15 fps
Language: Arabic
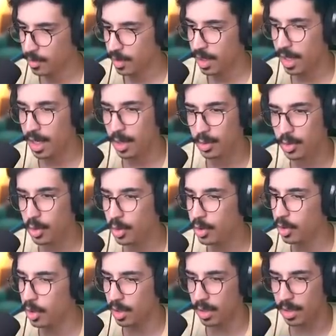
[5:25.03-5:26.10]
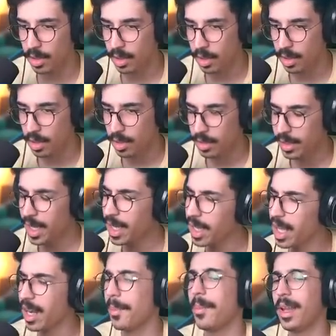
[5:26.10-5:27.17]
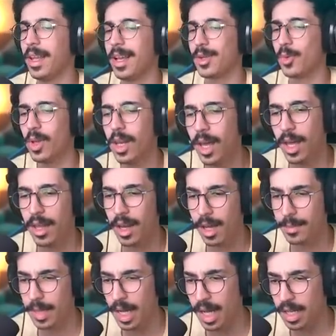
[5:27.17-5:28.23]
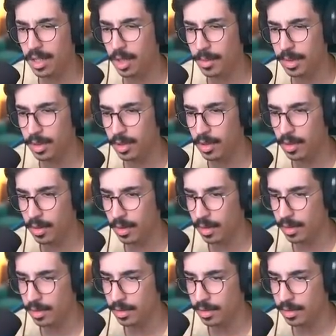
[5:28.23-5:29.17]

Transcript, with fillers: والله لو تروح جول يا اخي حرام عليك والله حرام يا اخي وين جول